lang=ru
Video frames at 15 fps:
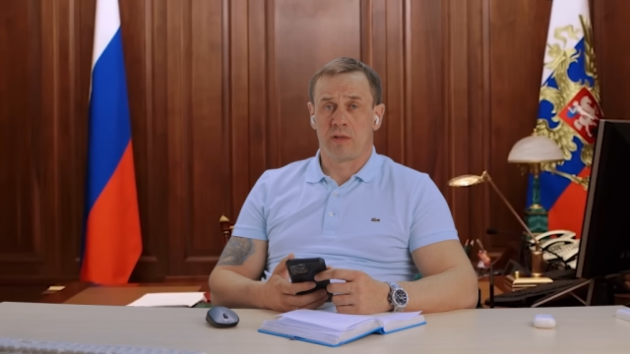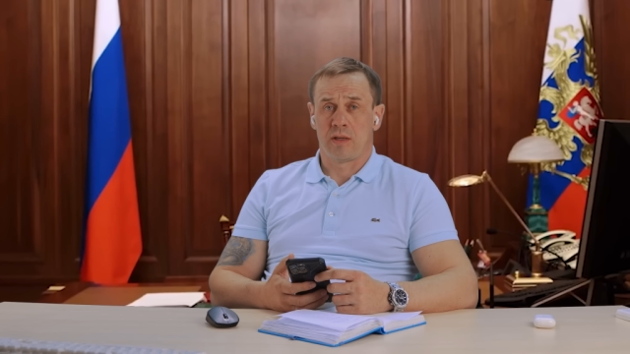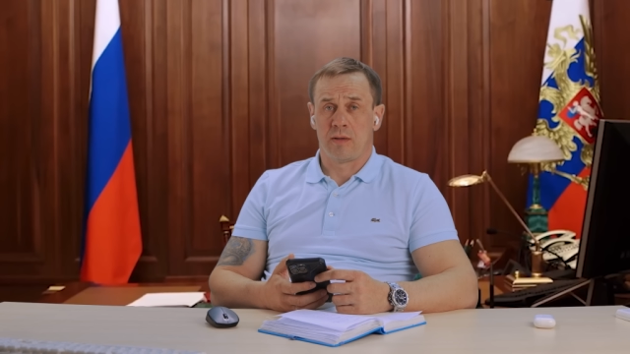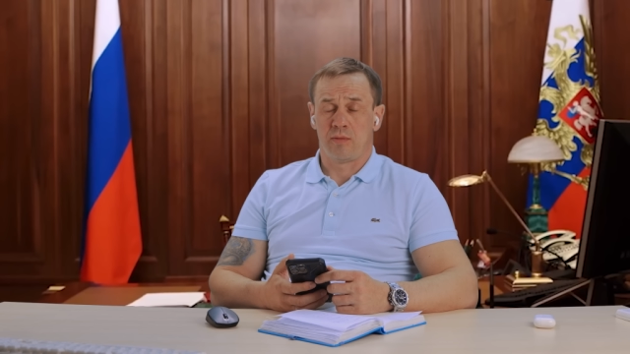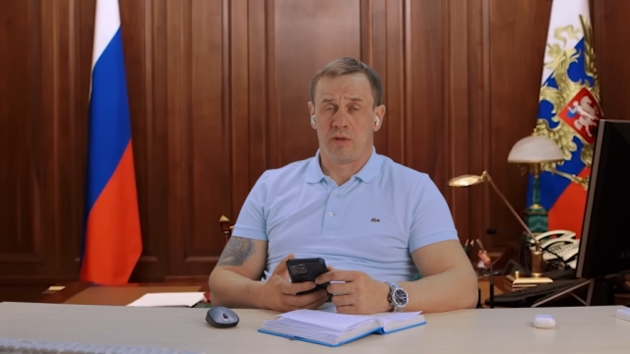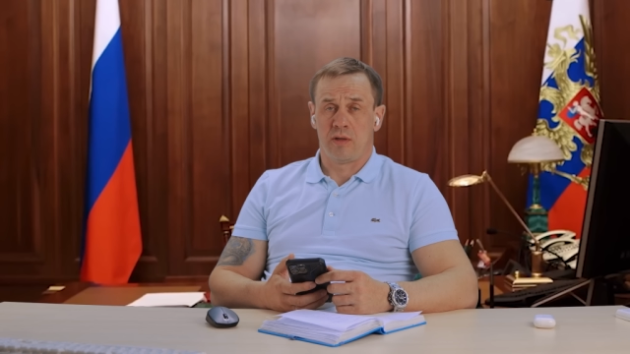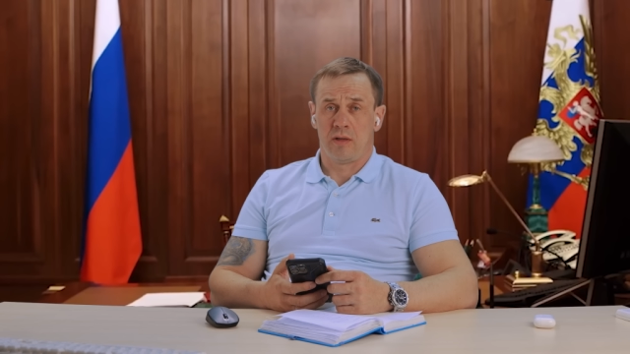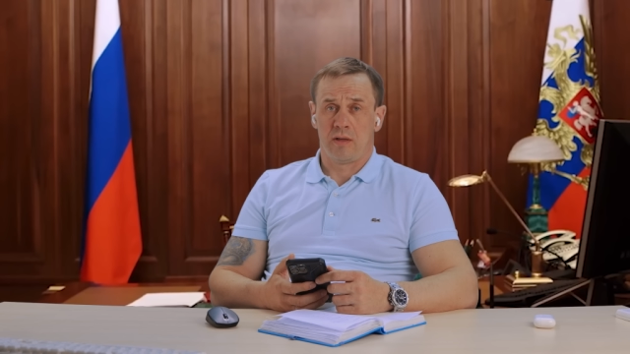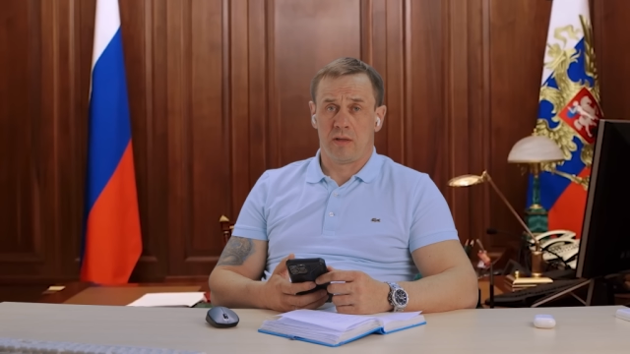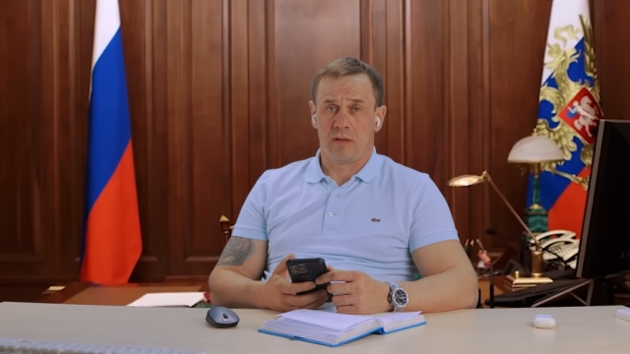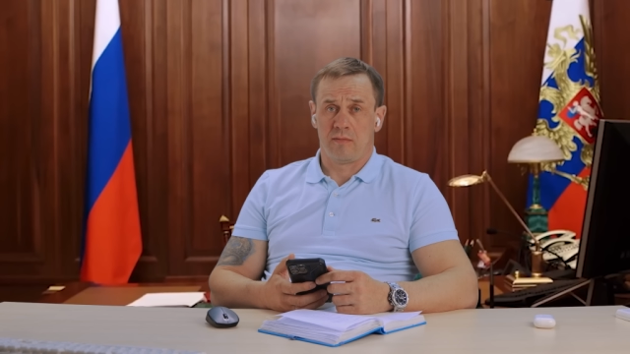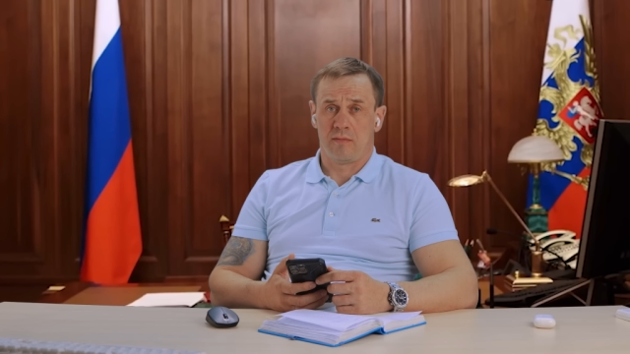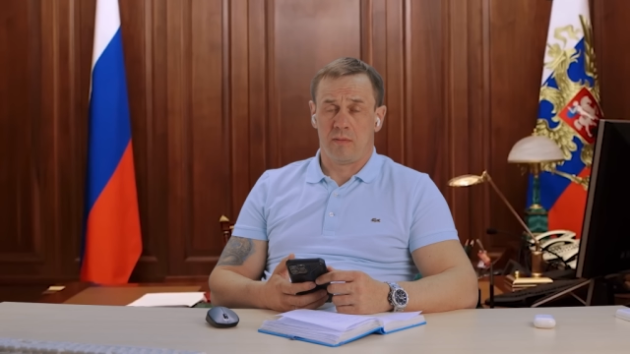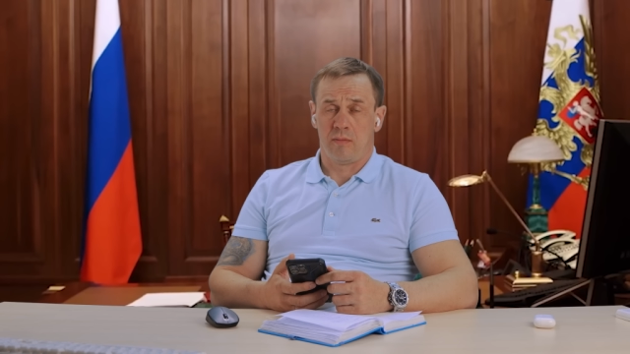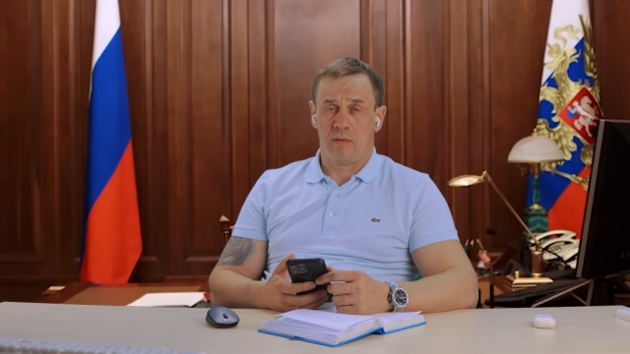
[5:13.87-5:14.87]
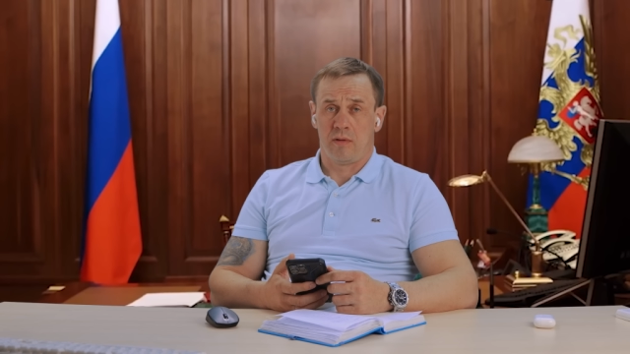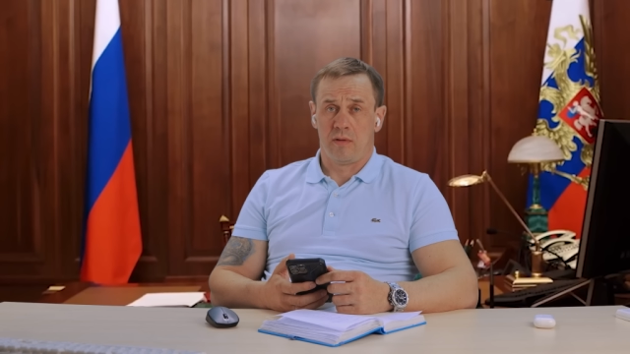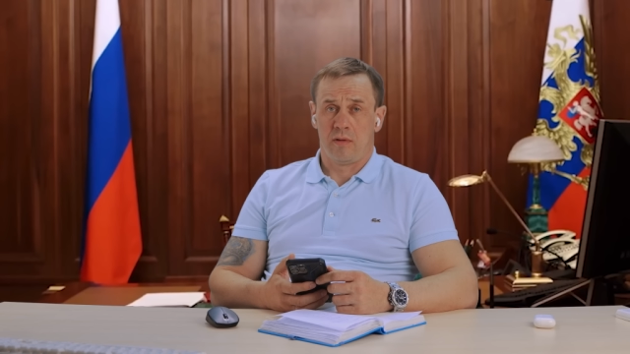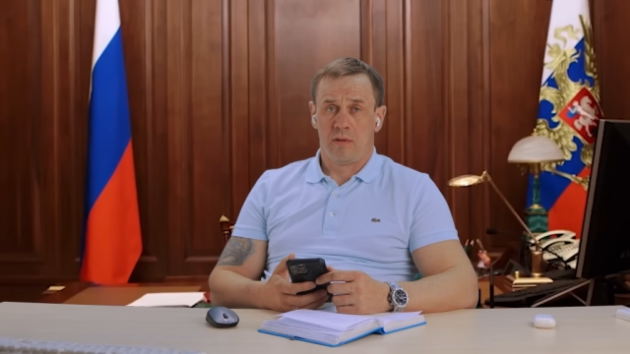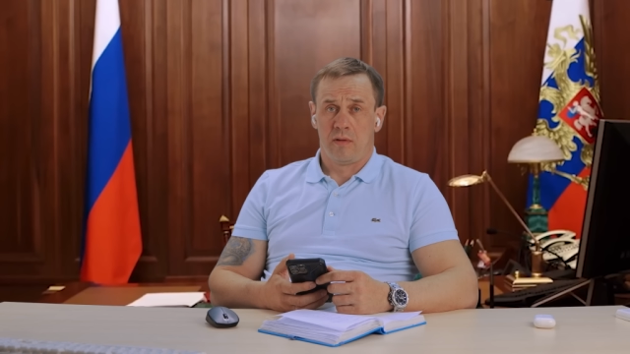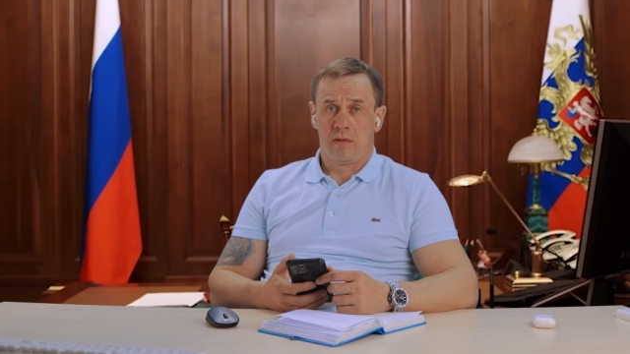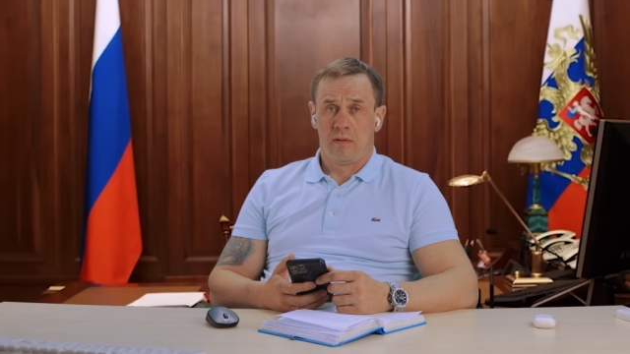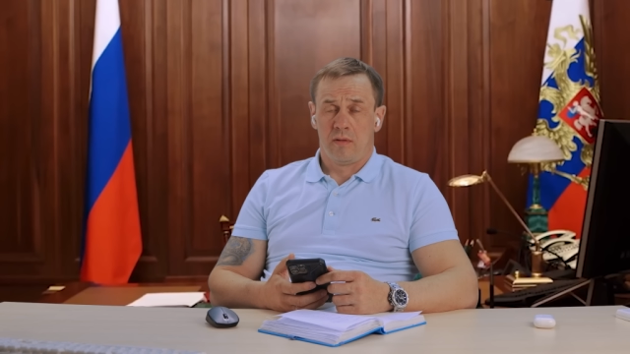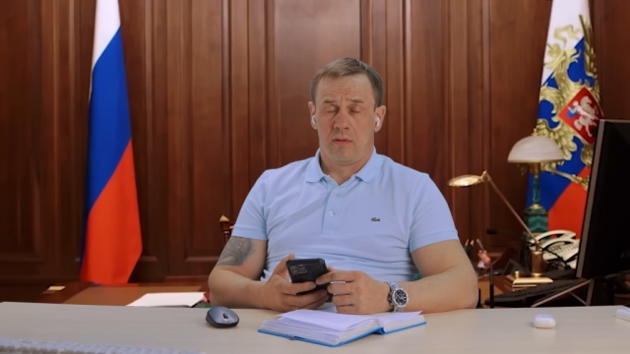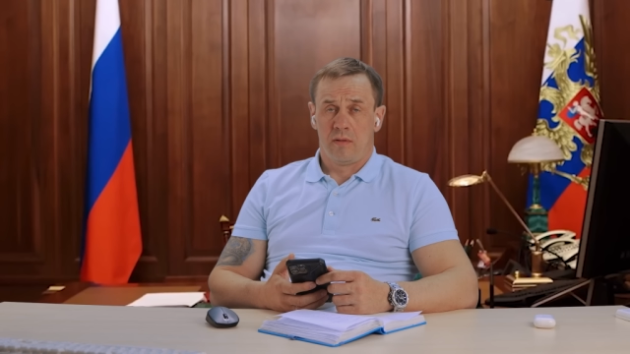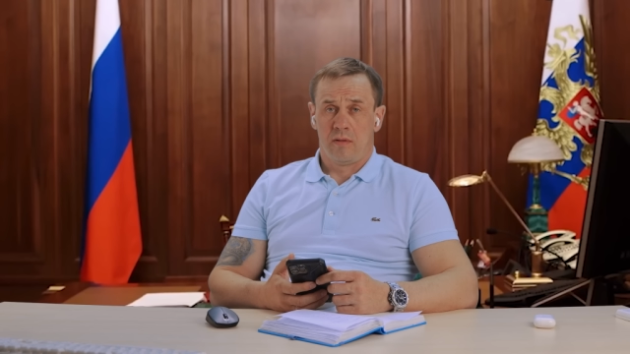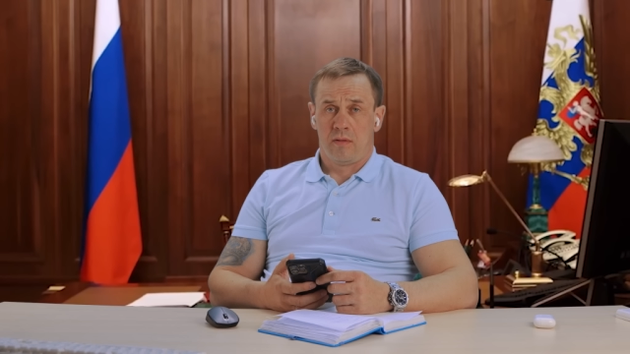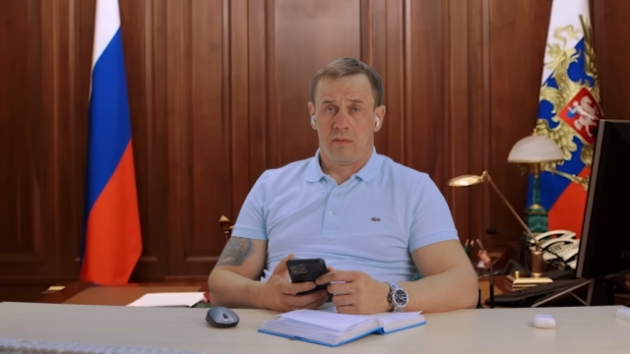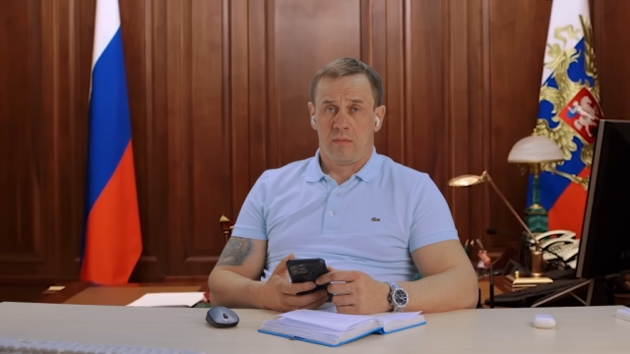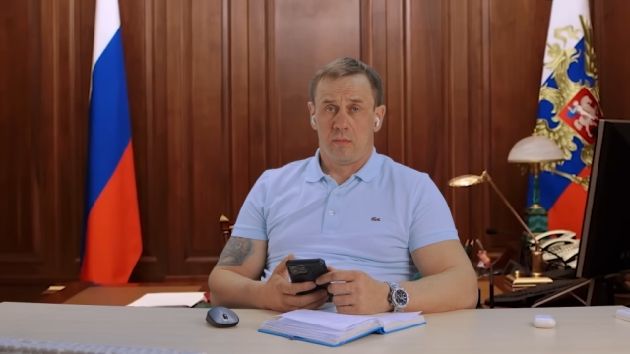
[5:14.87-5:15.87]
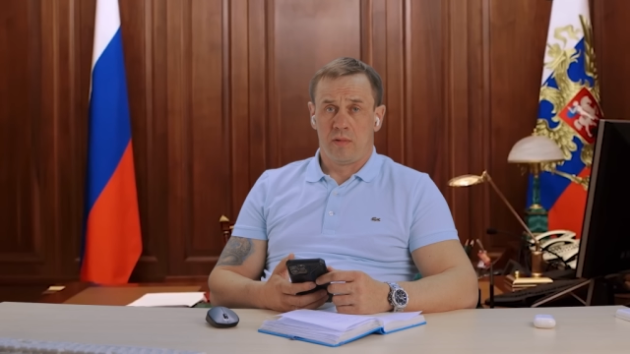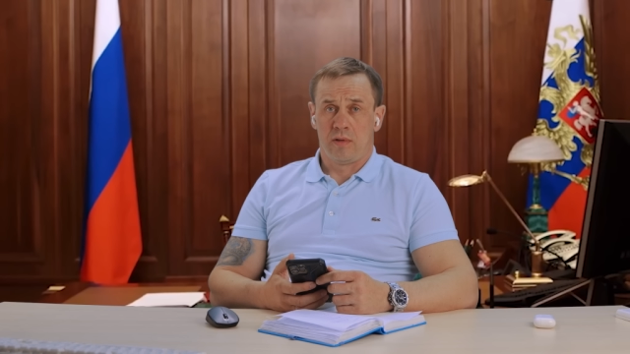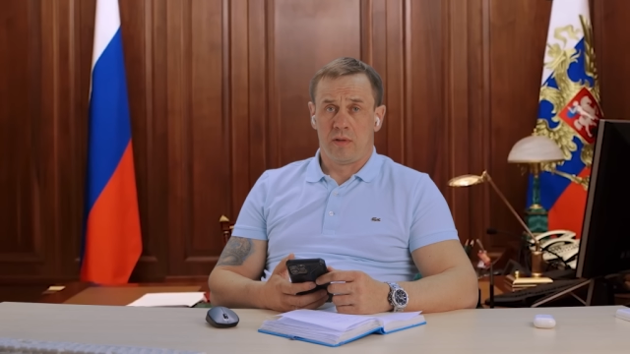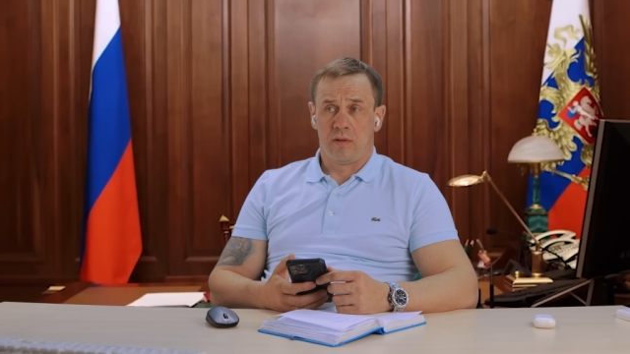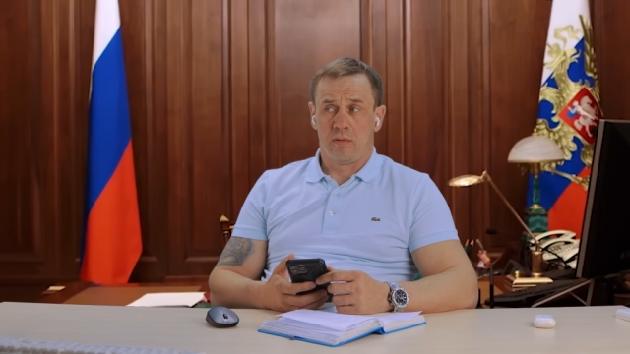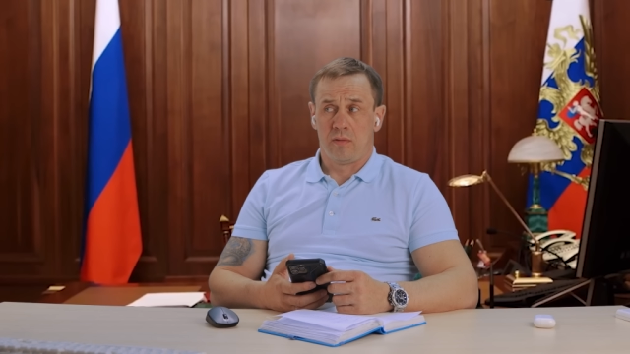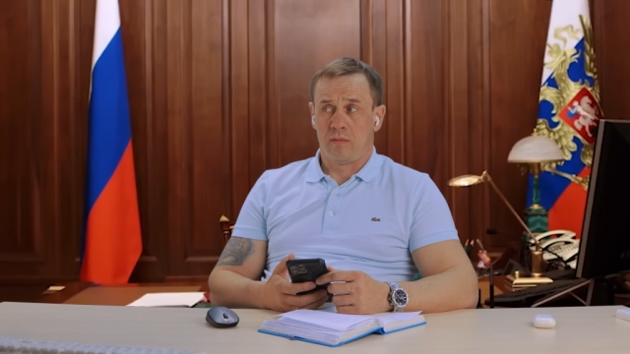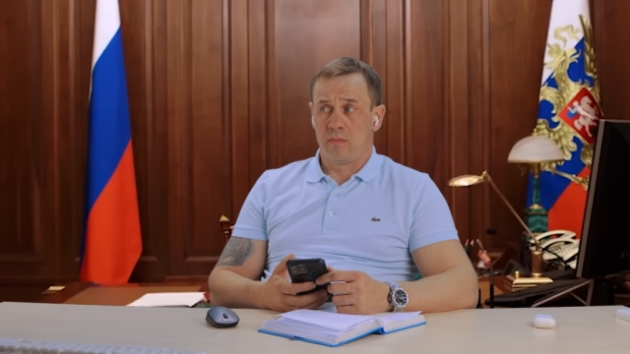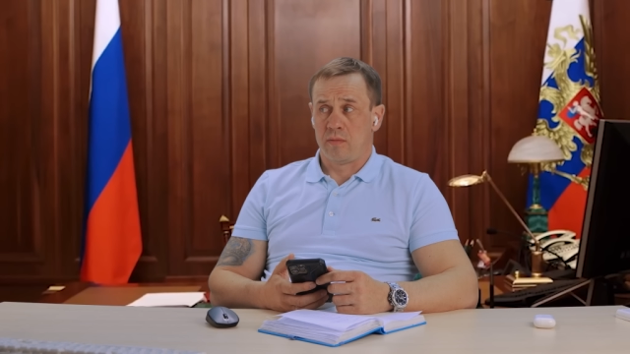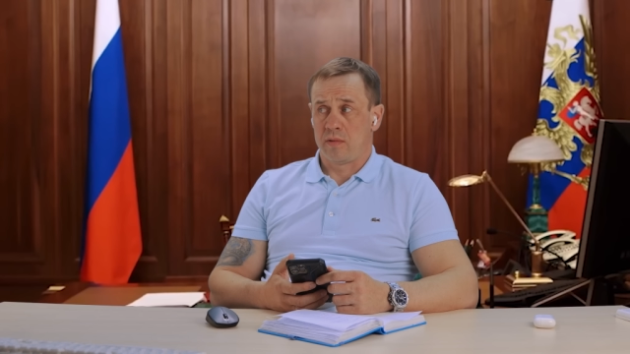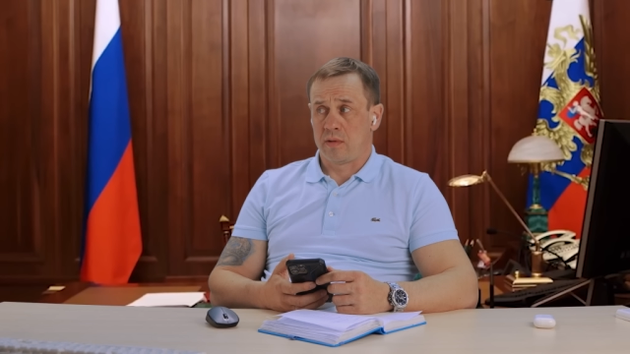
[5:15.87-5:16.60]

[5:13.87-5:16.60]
сообщениях с вами беседуем.